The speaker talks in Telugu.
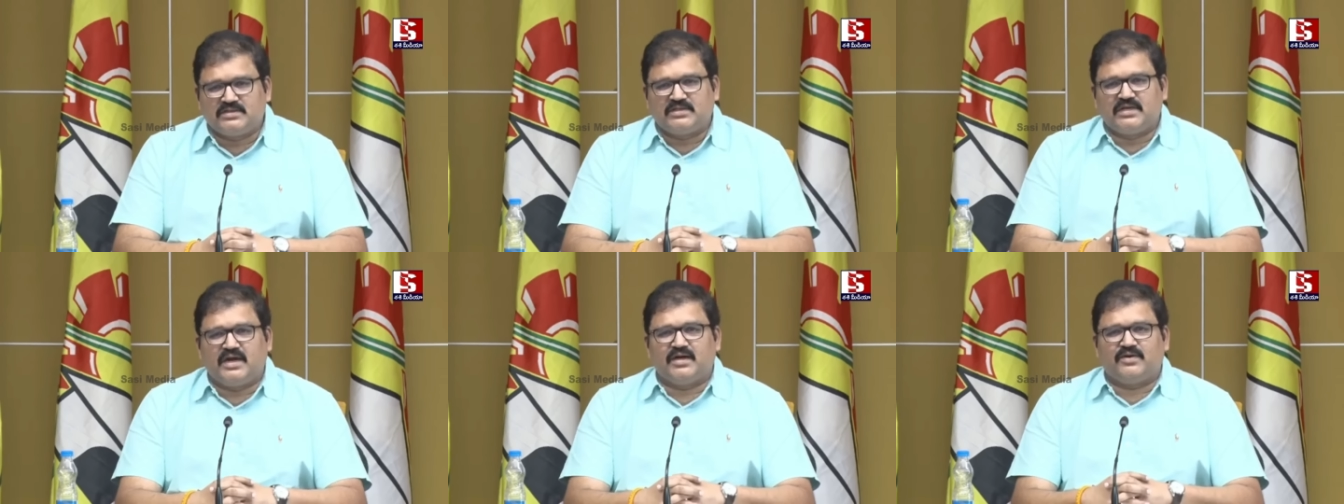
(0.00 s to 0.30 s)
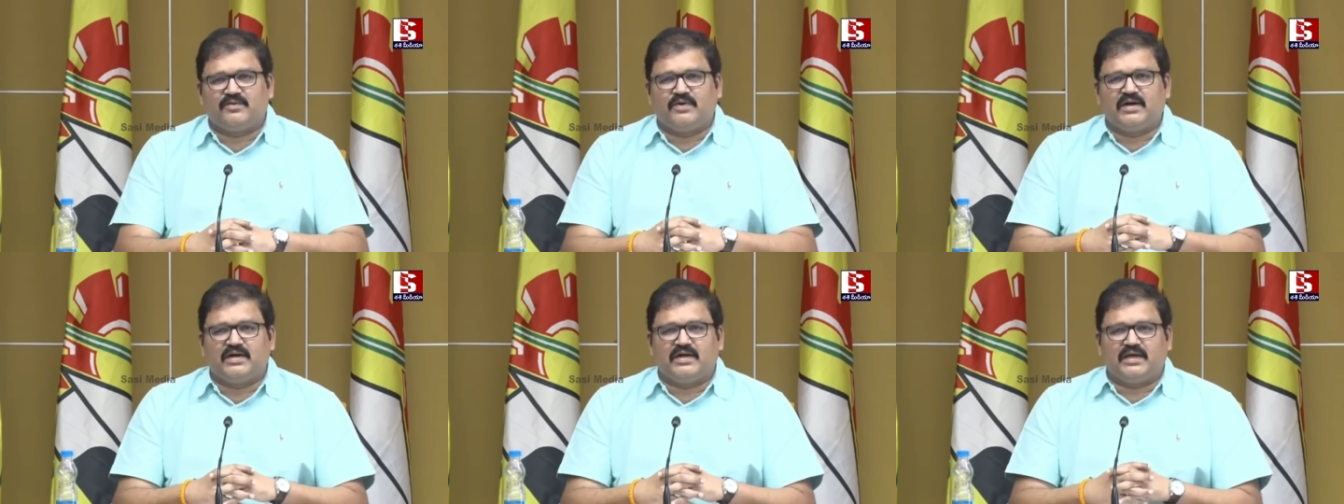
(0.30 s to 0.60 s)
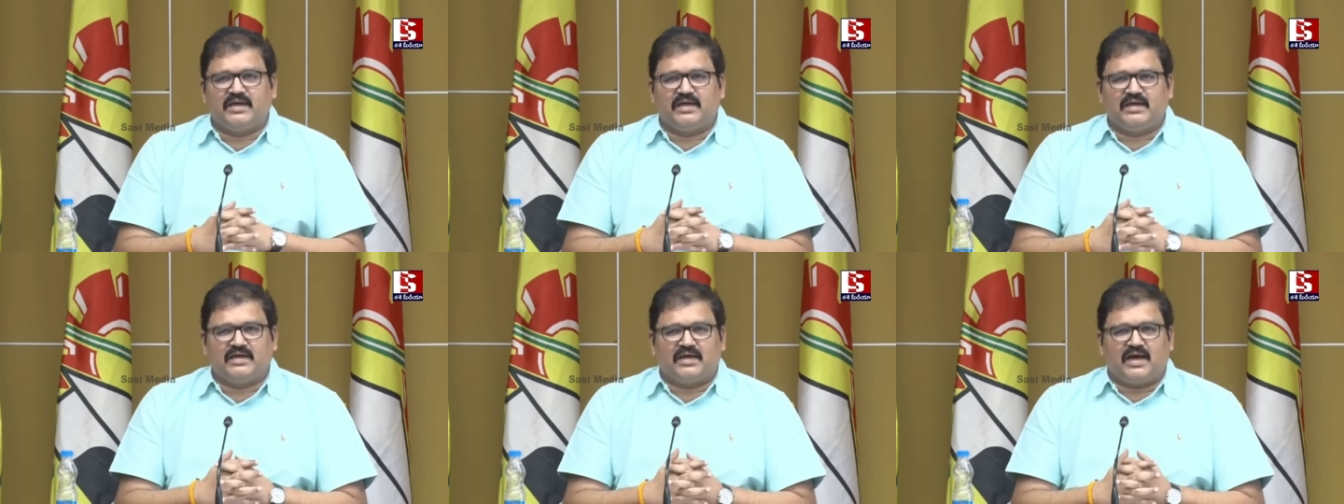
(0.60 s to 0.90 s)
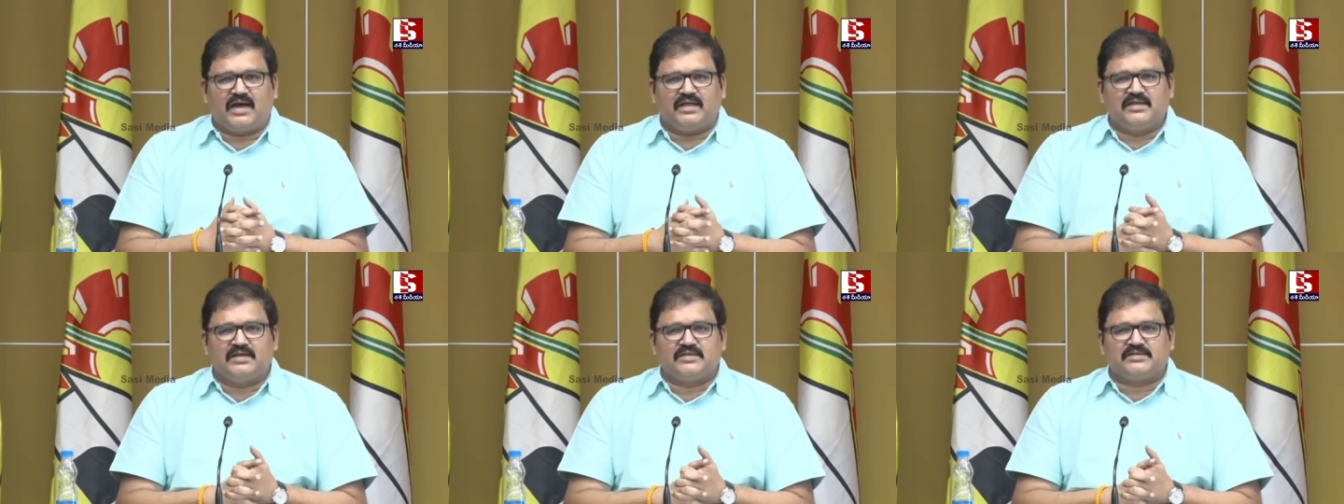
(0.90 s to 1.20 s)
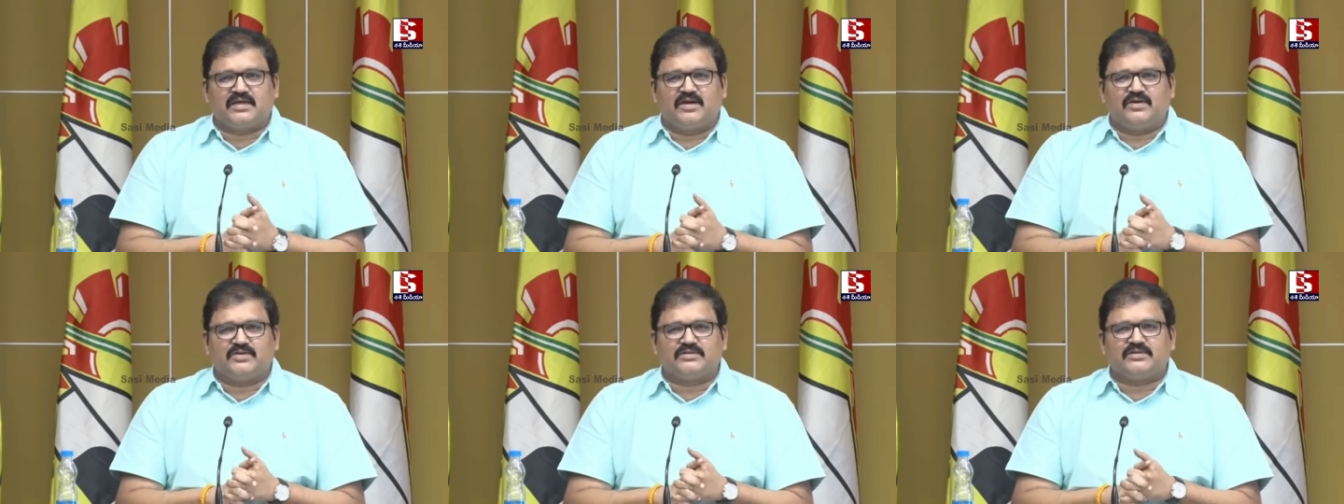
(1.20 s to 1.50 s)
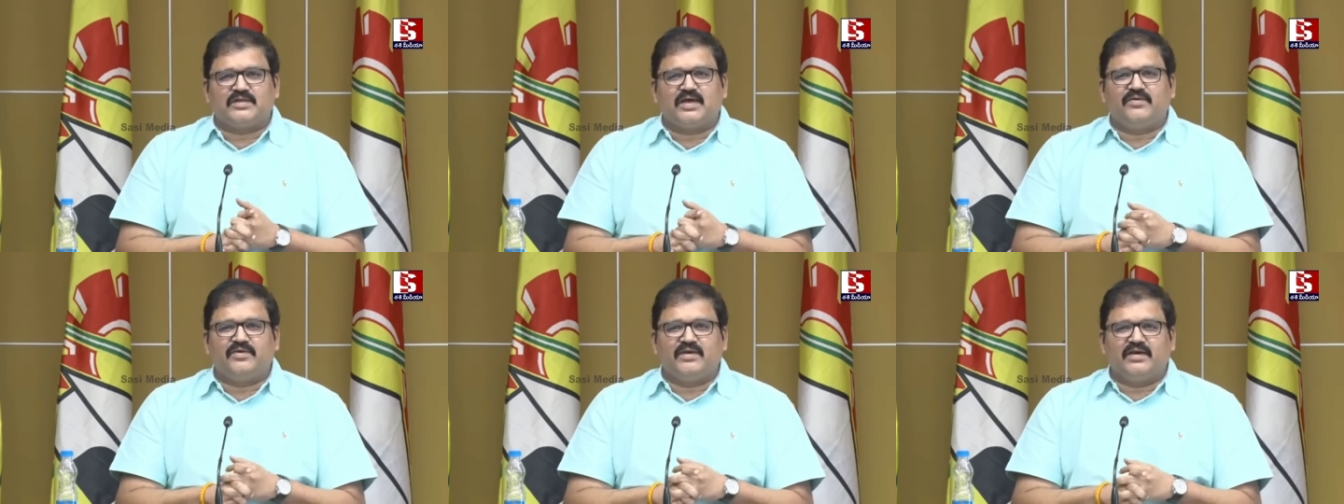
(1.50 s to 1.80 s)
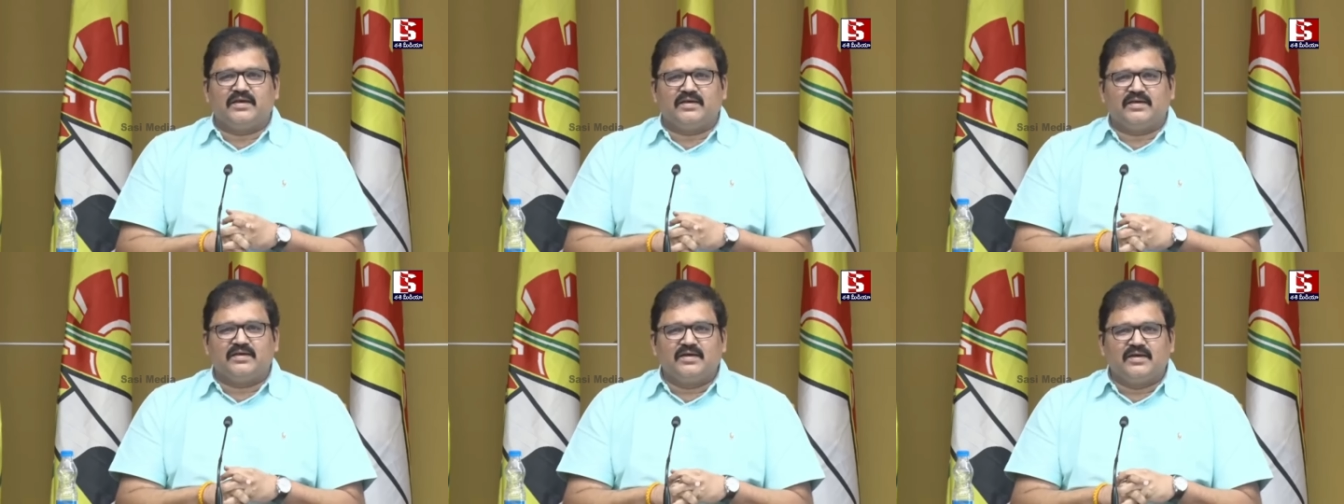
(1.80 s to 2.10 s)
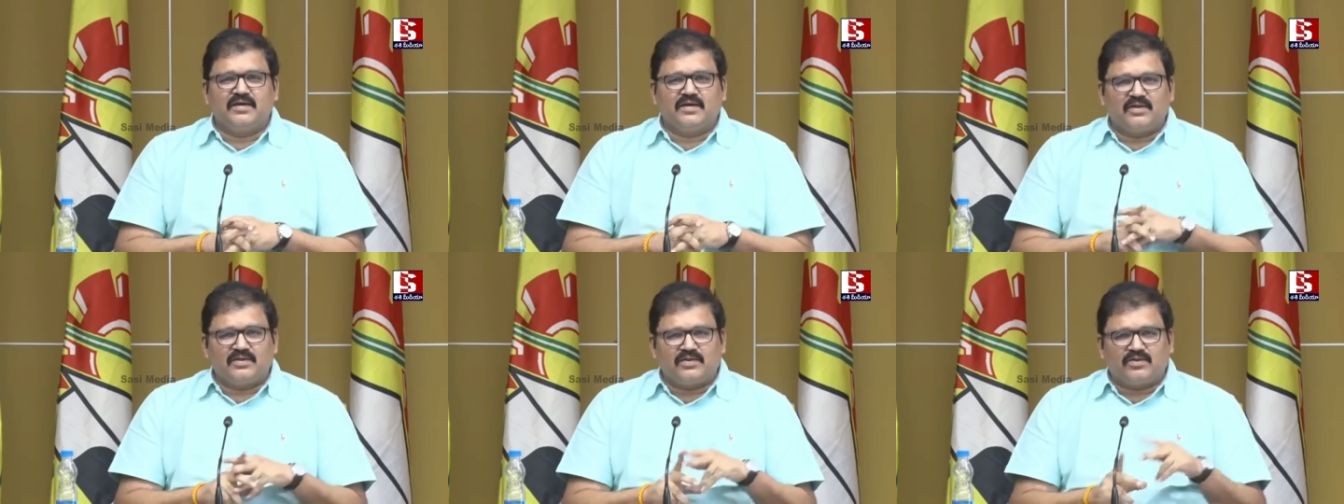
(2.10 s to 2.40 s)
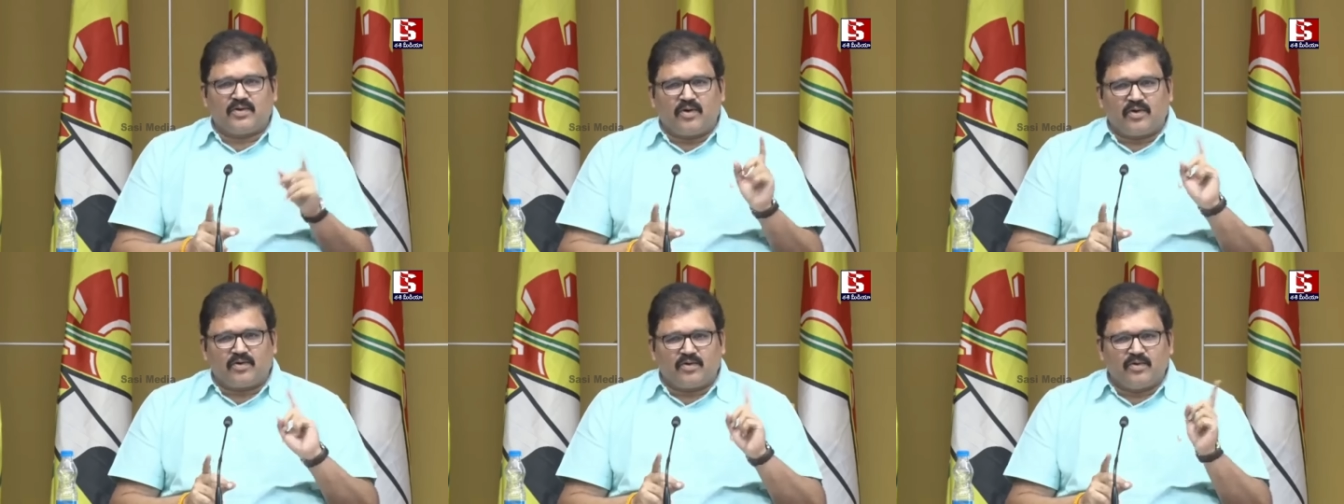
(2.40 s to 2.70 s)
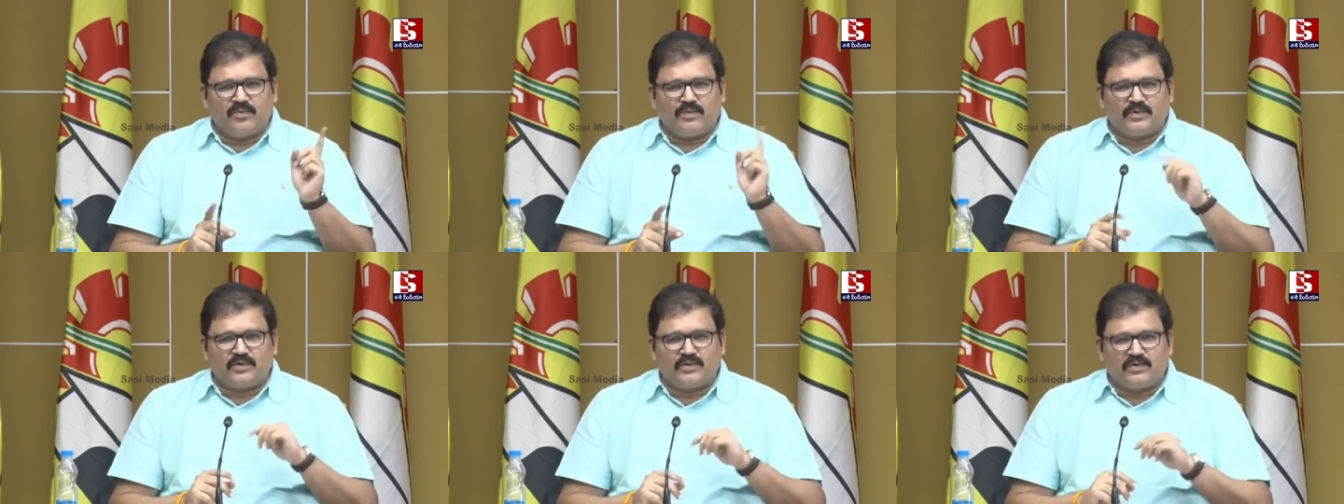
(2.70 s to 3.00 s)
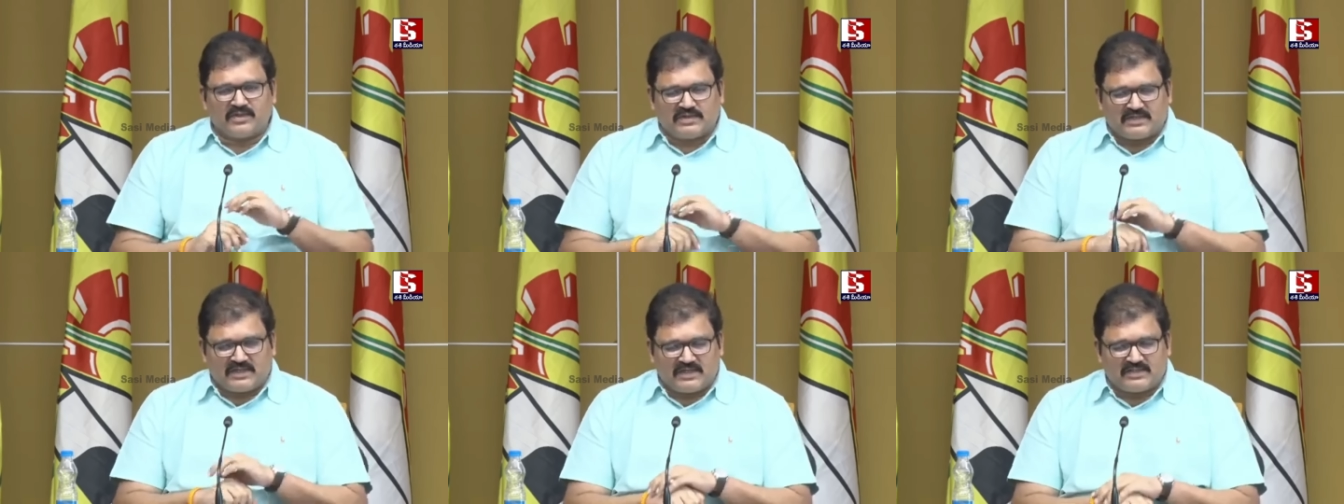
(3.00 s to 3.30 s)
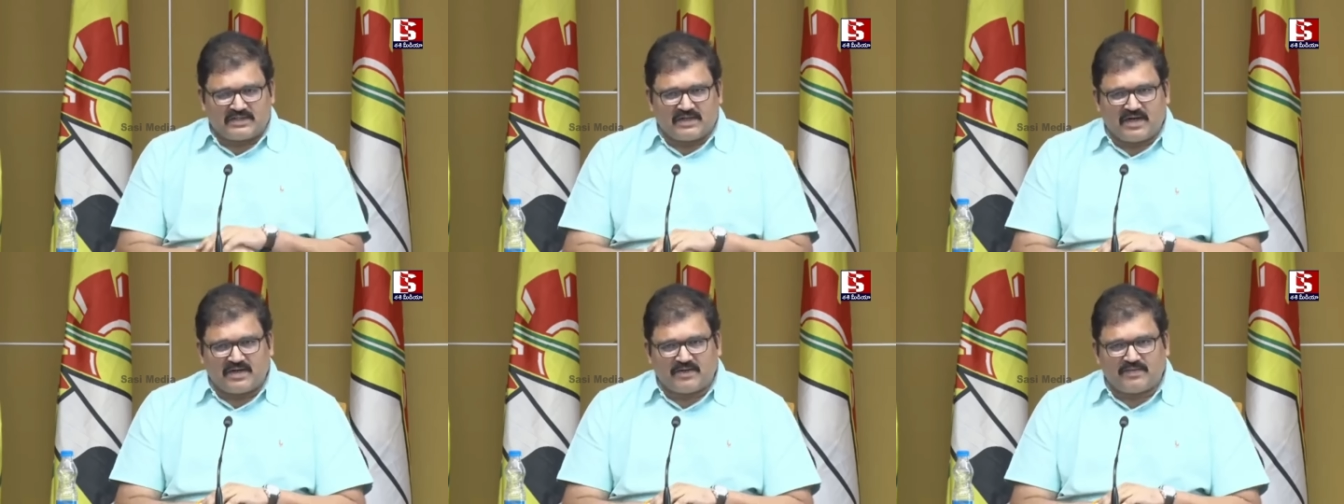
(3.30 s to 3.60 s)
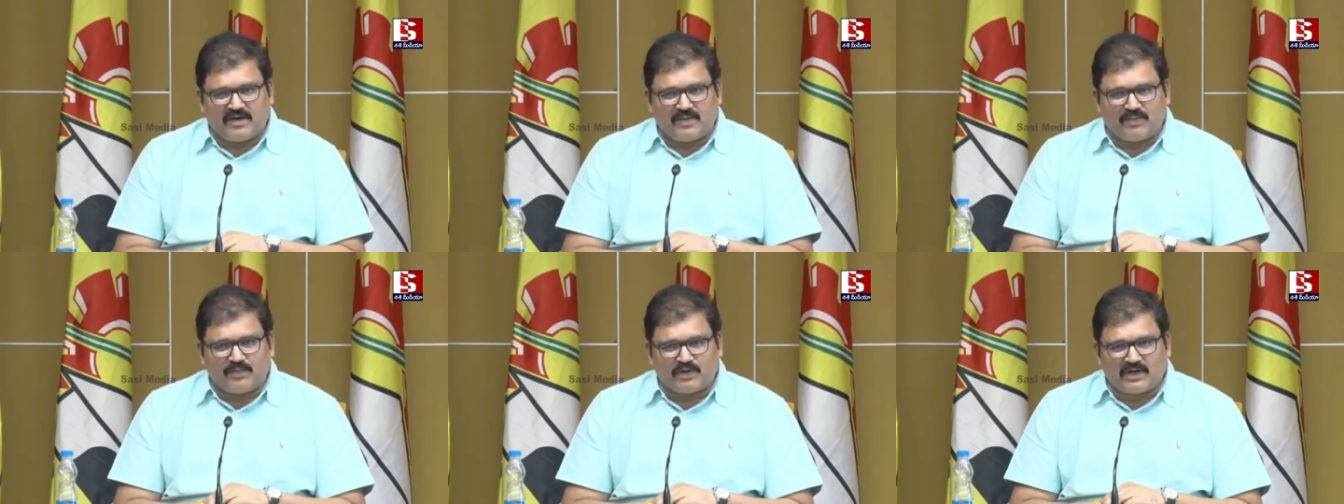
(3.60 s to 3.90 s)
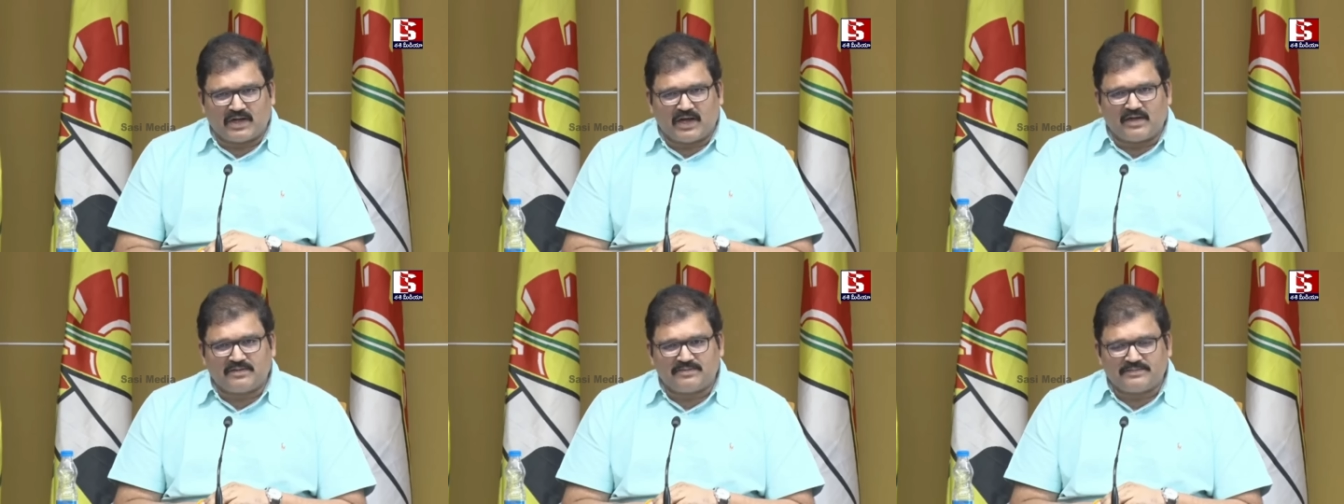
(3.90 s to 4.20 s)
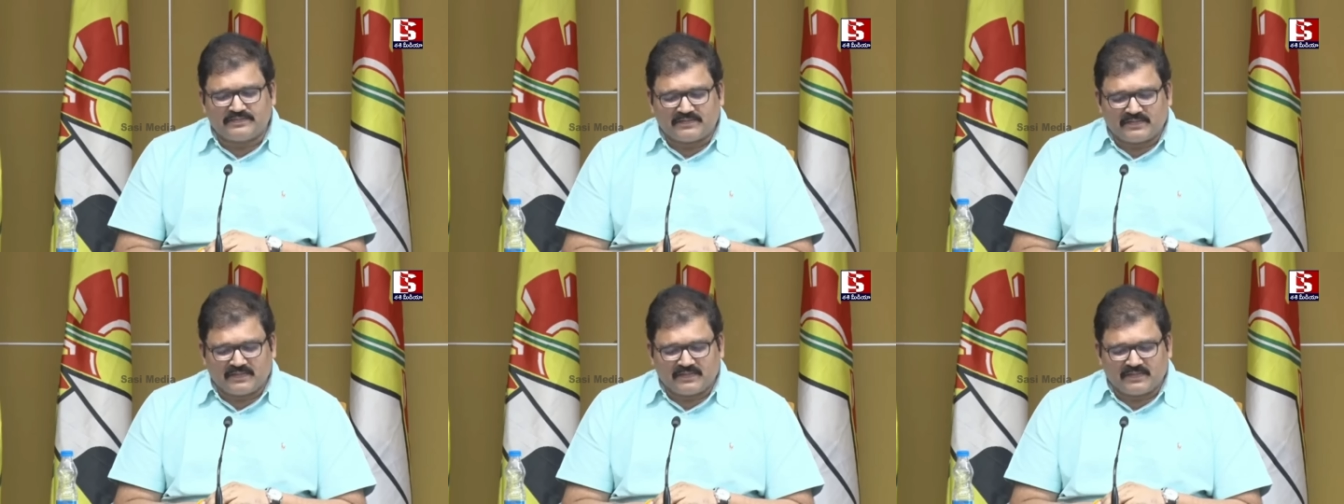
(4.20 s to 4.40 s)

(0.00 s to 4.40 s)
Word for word: నుంచి ఎటువంటి ఆదేశాలు వస్తే అవి తోకూపుకుంటూ చేసేటటువంటి ముఠ